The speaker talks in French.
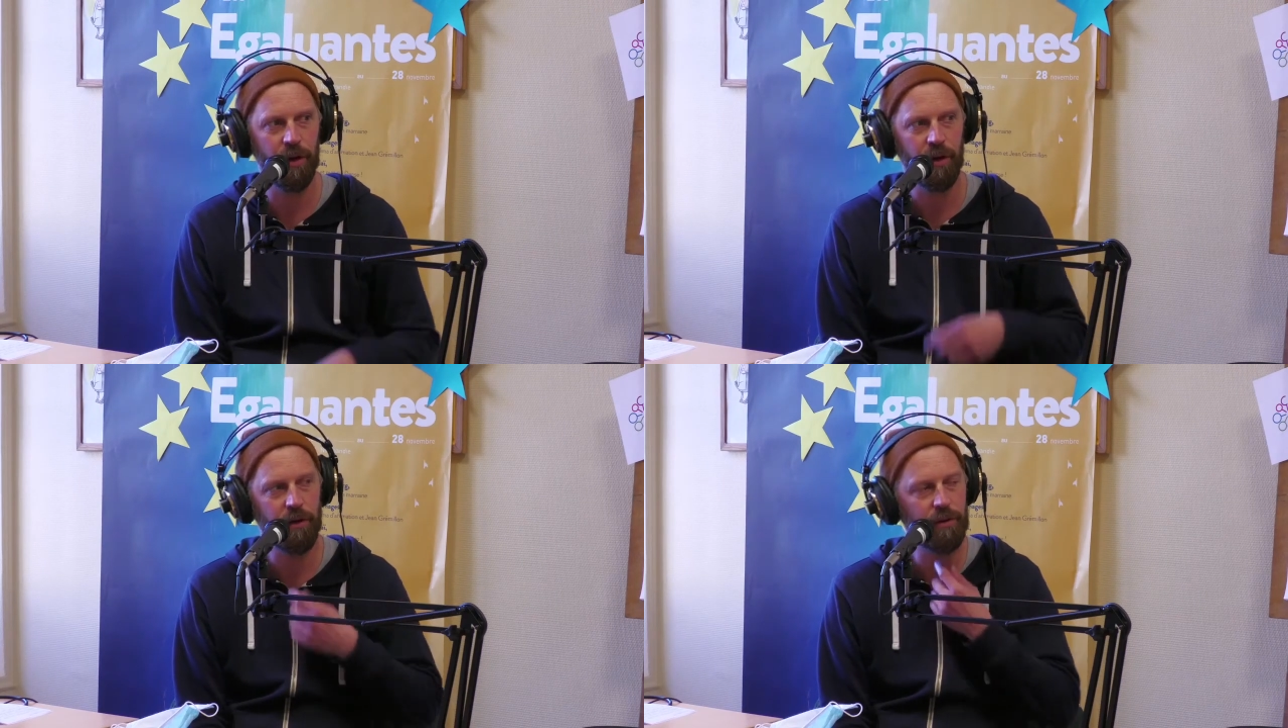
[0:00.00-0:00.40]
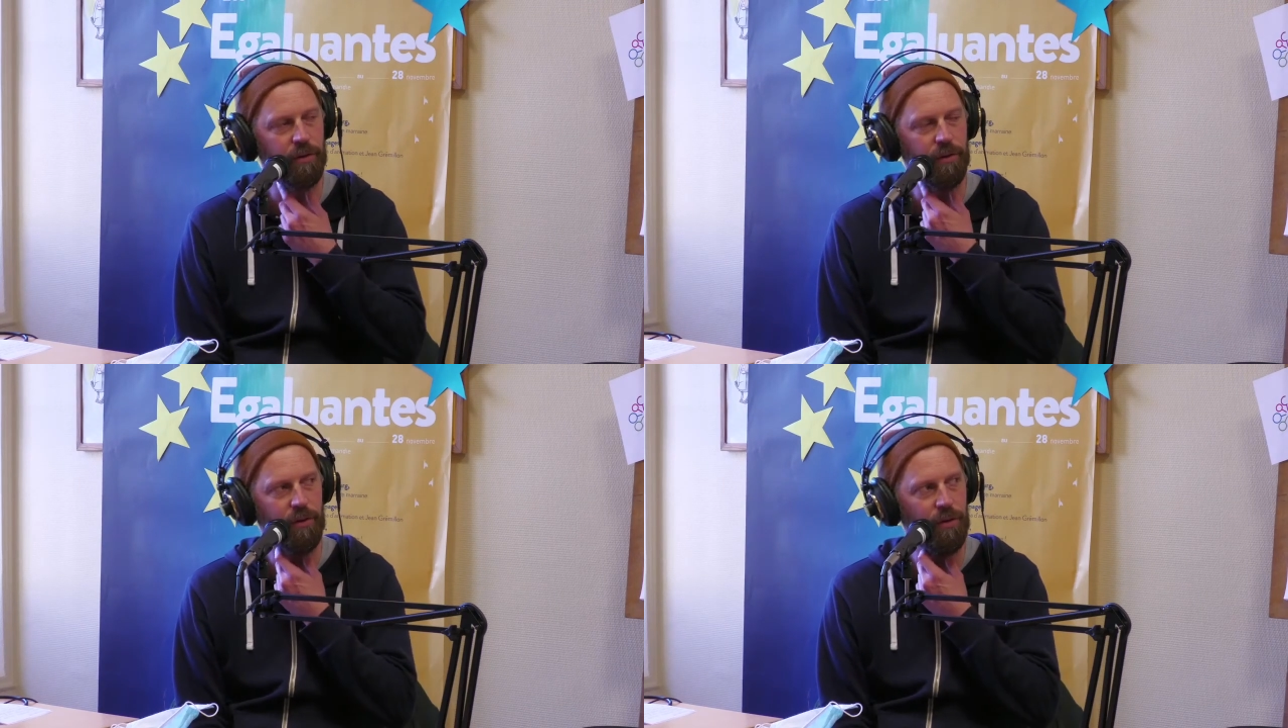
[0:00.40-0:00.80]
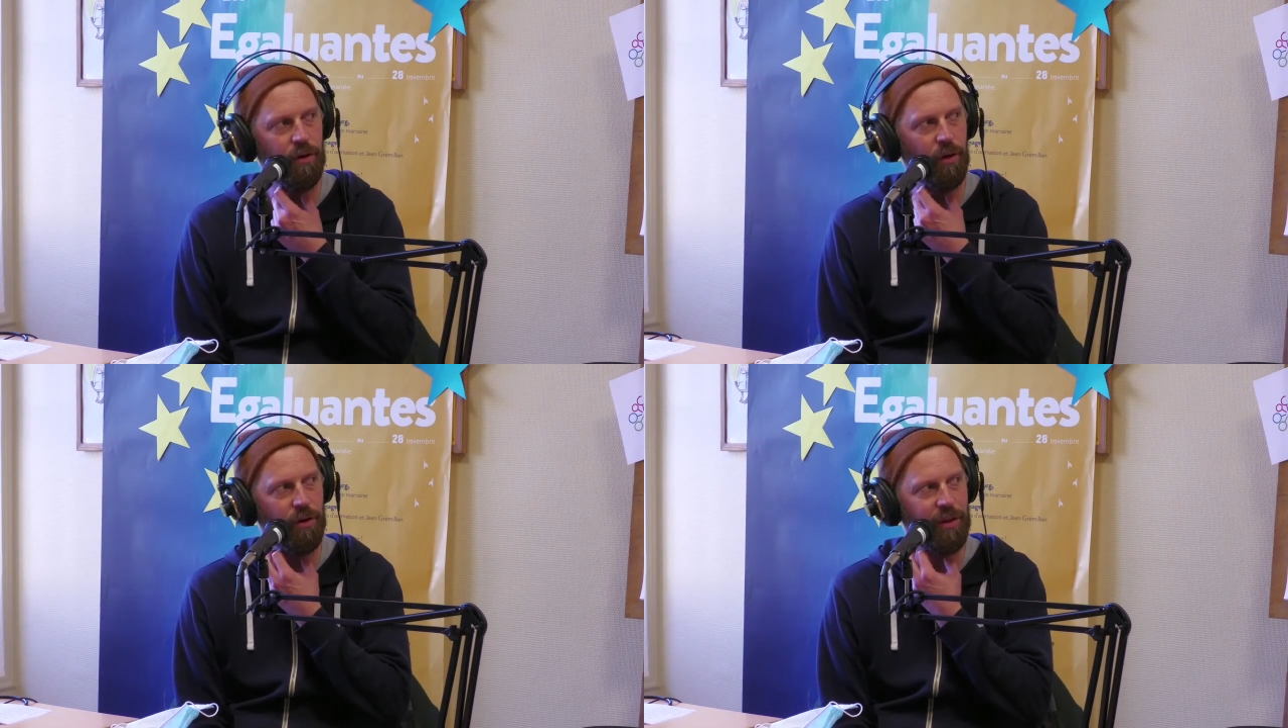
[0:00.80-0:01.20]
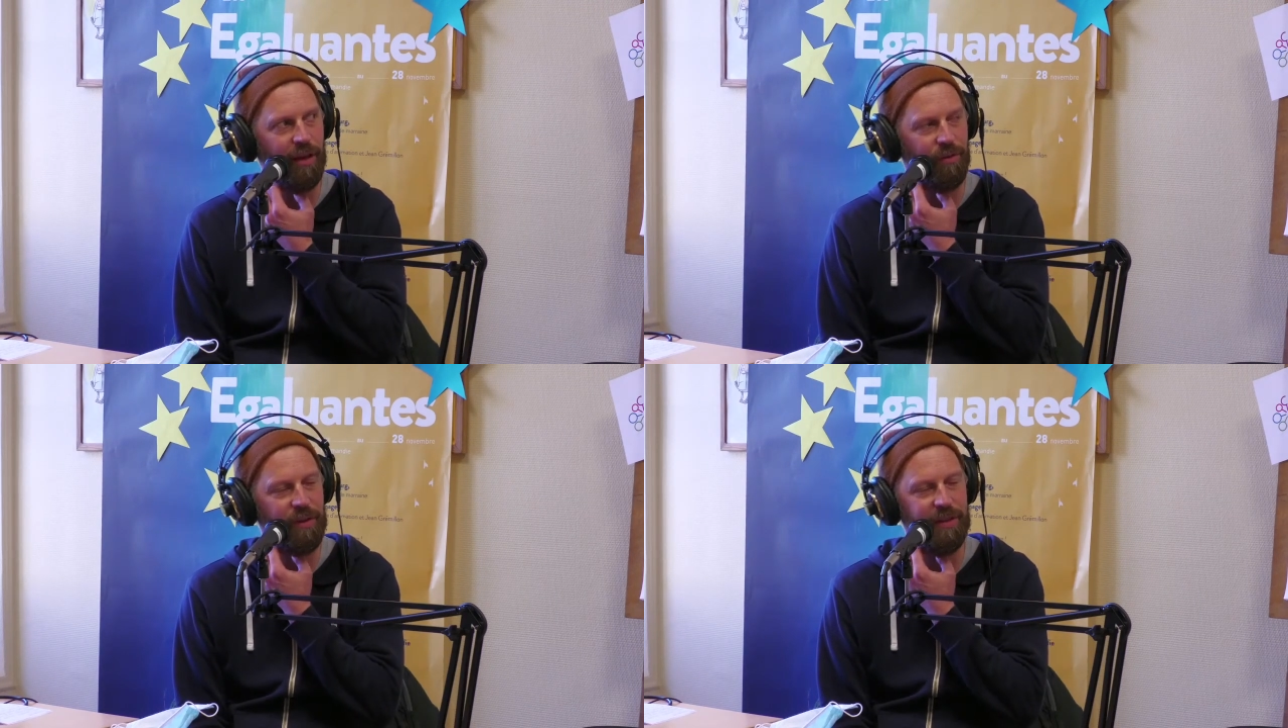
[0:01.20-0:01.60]
lors
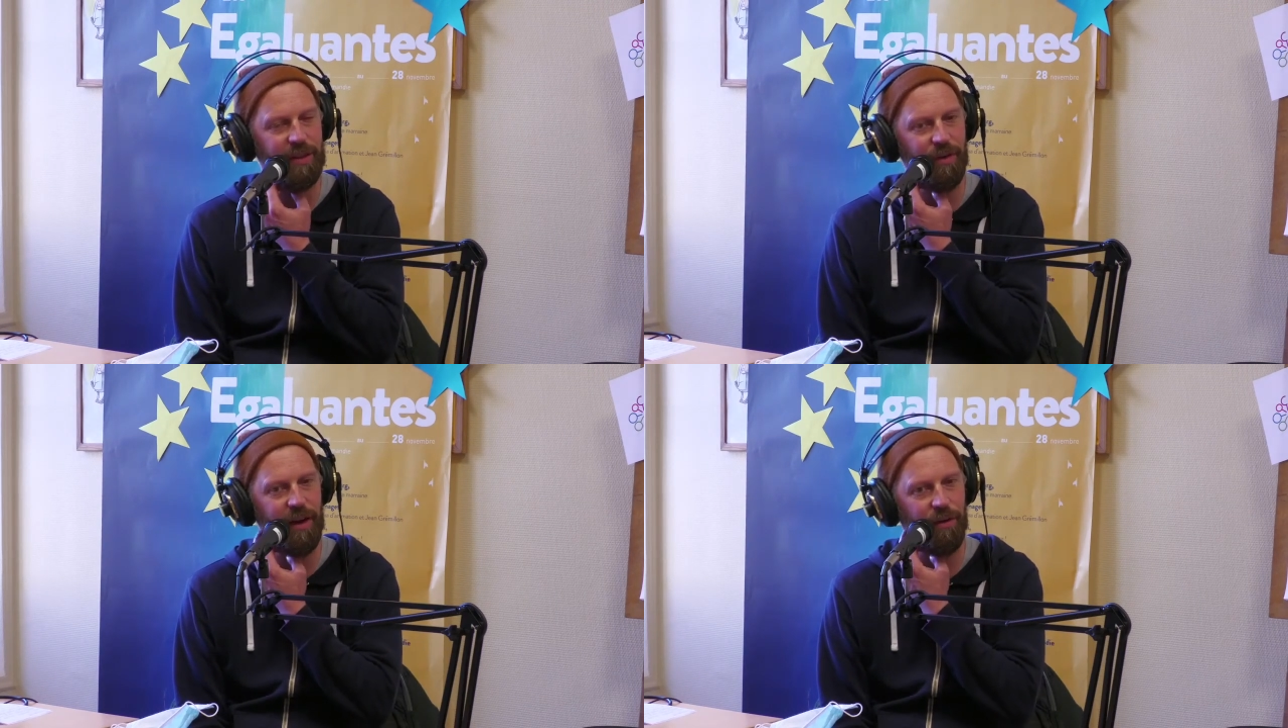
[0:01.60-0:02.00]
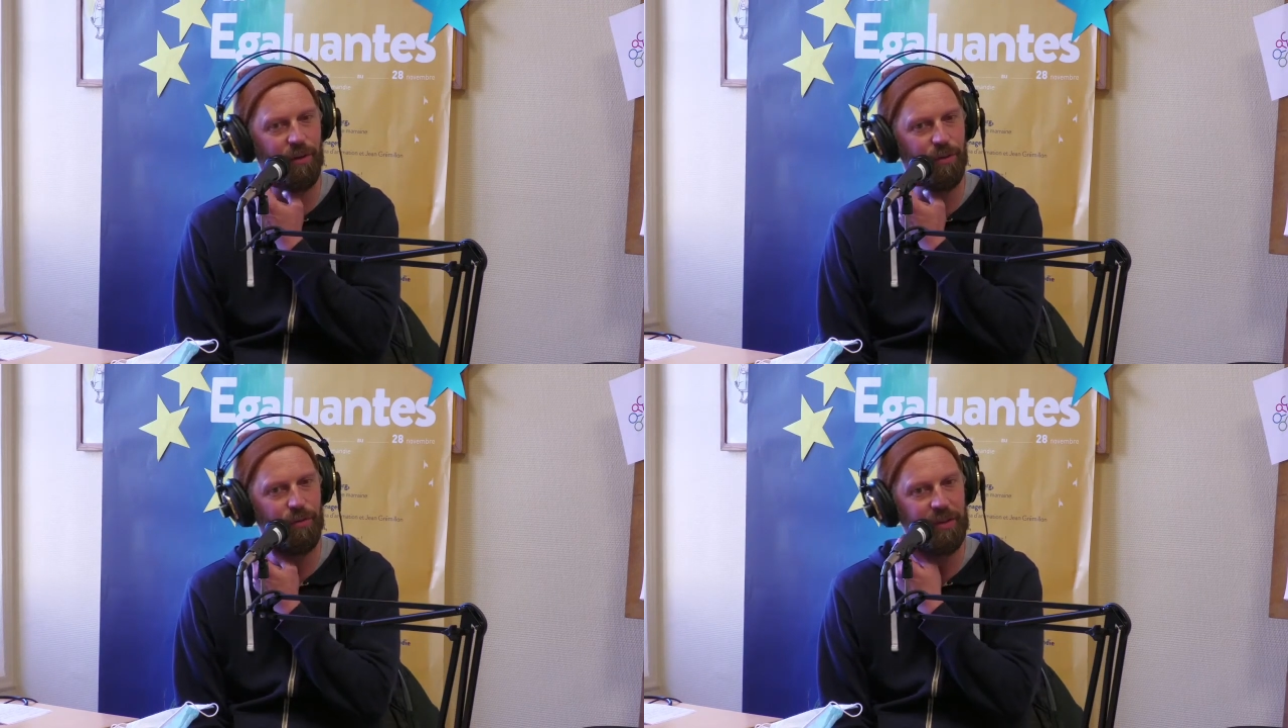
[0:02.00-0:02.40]
d'un festival,